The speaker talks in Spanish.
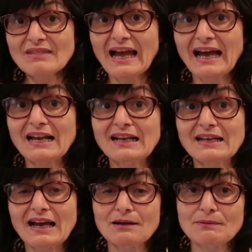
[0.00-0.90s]

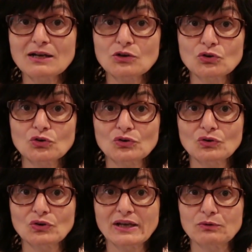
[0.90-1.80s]
al,
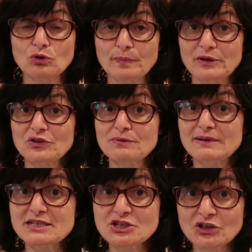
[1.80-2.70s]
Banco Europeo de
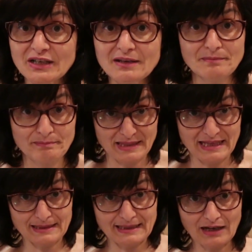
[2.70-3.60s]
Inversiones
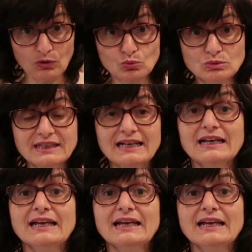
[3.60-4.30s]
mediante la Junta